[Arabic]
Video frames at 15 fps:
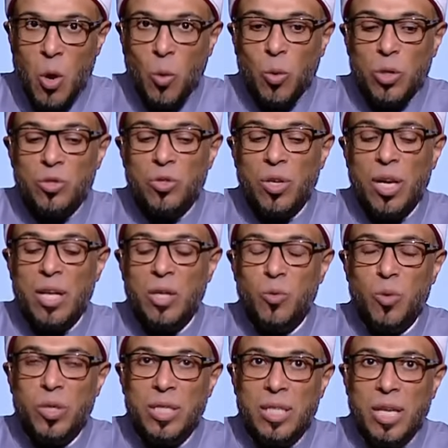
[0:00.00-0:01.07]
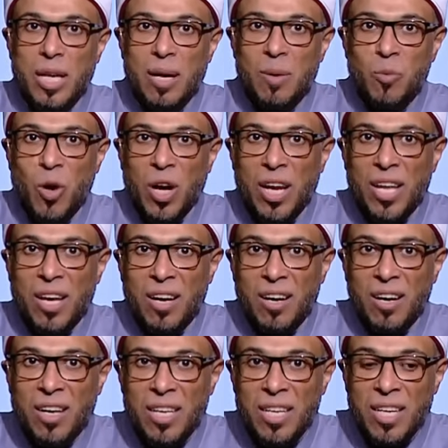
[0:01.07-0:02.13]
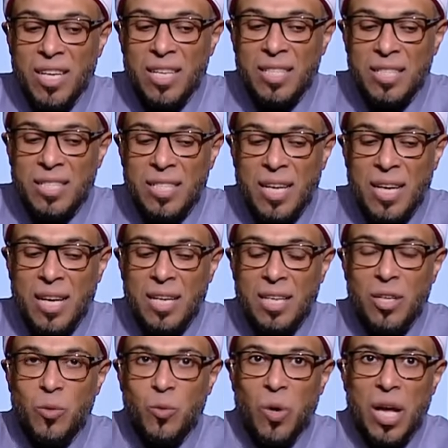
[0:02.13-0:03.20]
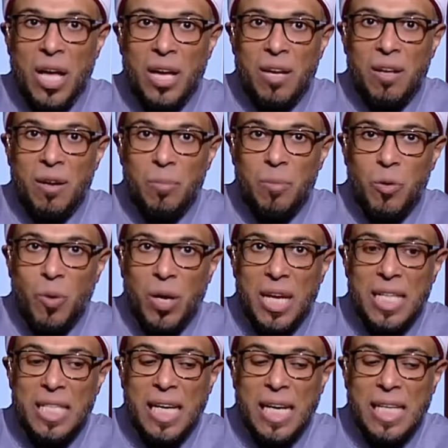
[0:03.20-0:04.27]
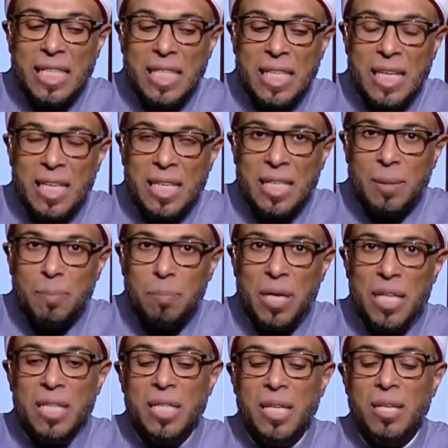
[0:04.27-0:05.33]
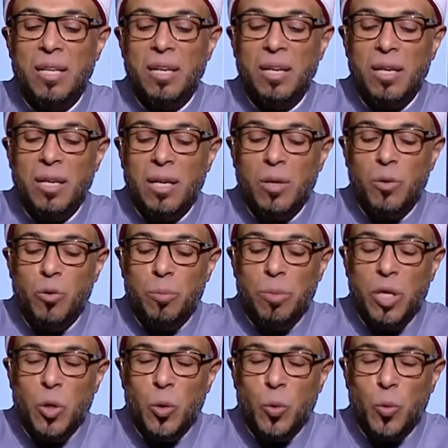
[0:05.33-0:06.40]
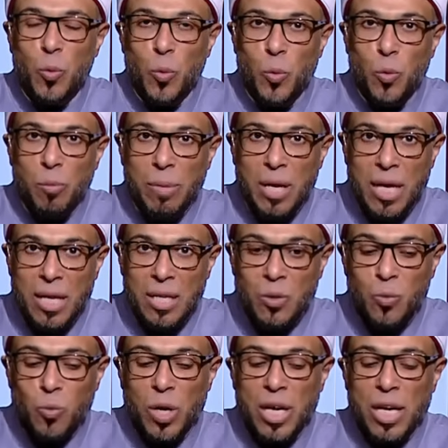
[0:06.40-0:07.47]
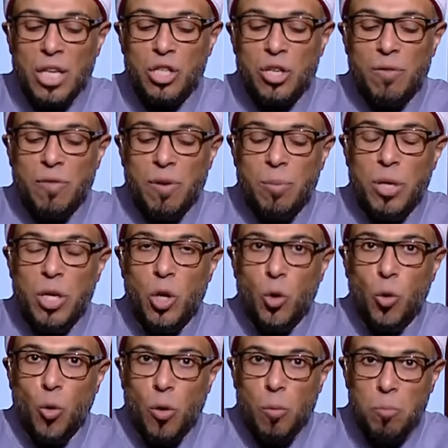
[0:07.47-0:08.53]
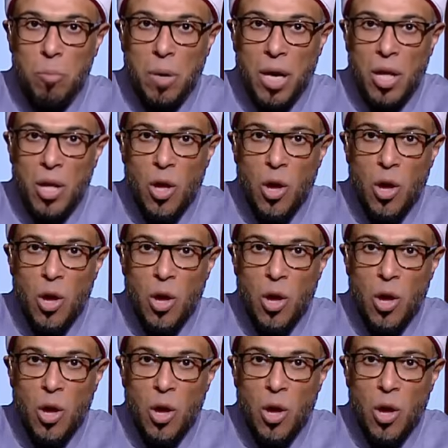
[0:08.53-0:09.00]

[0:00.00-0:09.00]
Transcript: والصلاه والسلام على خير انسان واكرم ولد عدنان بدد الله به الظلمات وكشف به الغمه